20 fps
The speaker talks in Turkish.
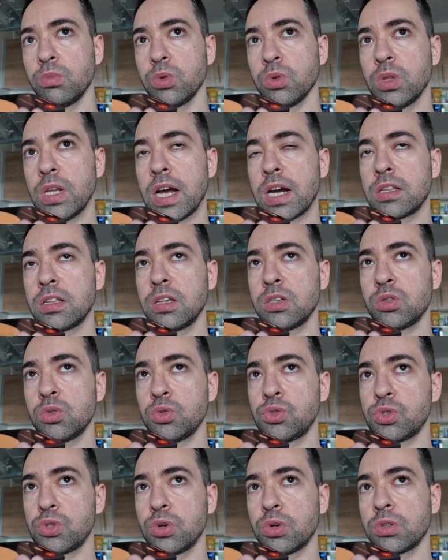Bu neredeyse
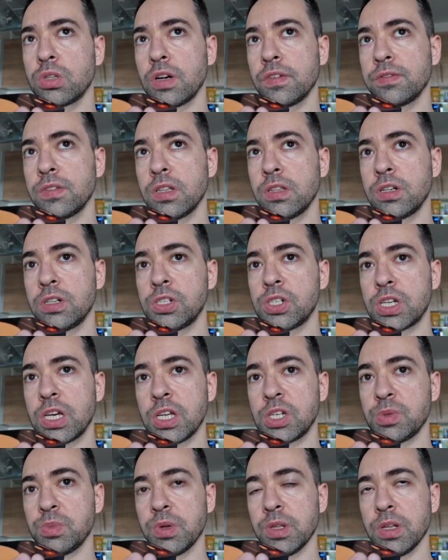3-4 haftadır hiç
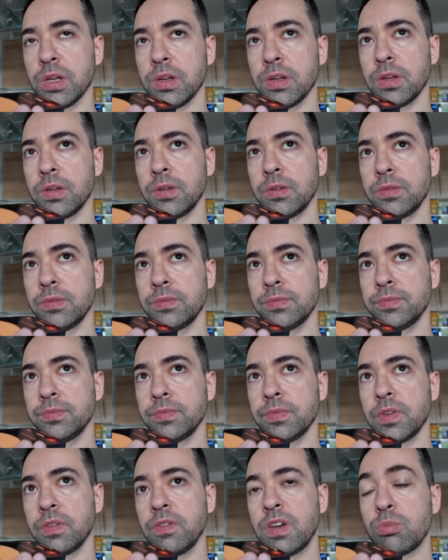geçmedi.
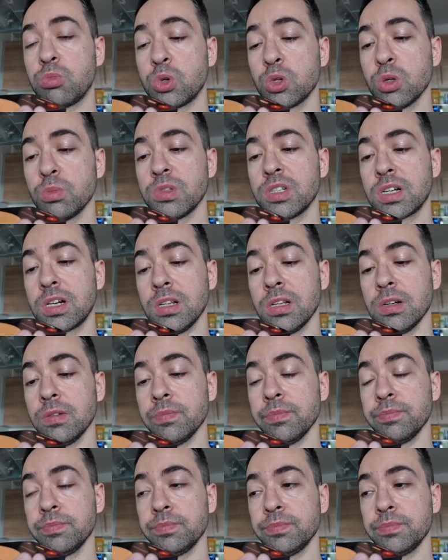Ve burnum tıkalı.